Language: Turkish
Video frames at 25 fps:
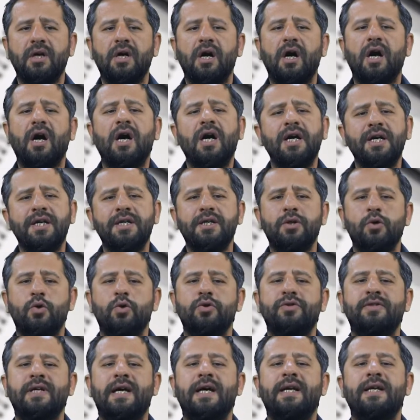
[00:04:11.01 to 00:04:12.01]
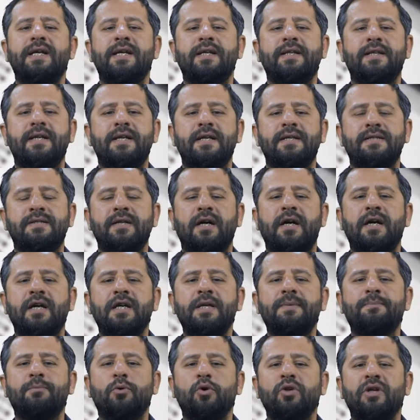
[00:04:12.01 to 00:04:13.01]
Aynı özelliklere
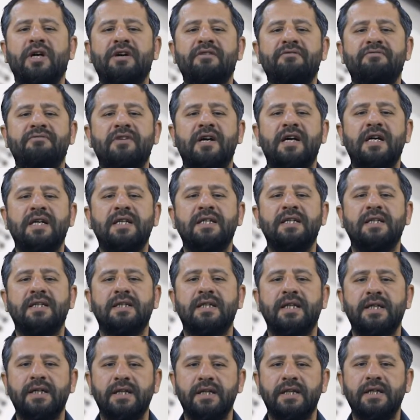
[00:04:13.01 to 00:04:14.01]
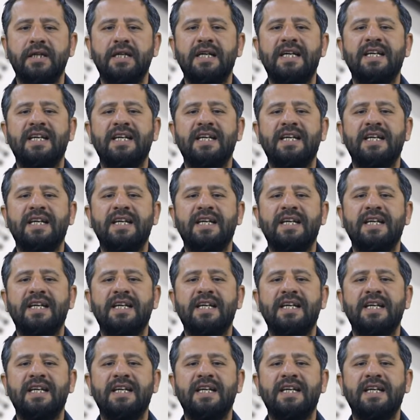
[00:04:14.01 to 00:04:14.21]
sahip olan varlıkları